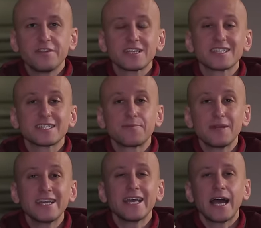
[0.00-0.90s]
Вилки
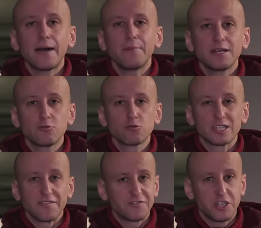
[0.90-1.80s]
сцепления
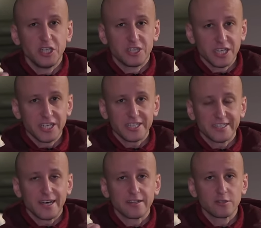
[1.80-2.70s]
обойдутся в
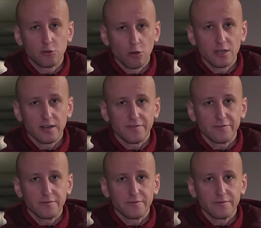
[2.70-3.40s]
400 долларов.